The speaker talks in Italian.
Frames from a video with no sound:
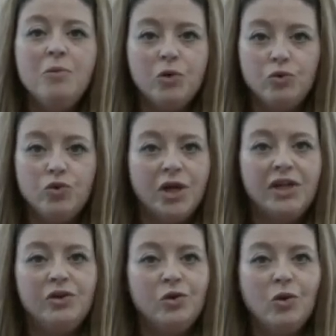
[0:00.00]

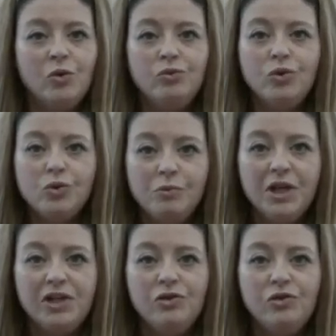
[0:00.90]
producendo un
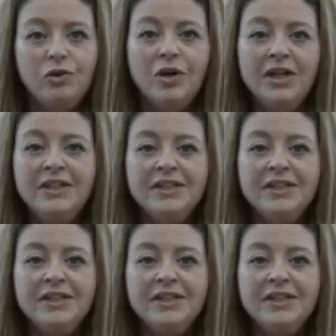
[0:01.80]
documento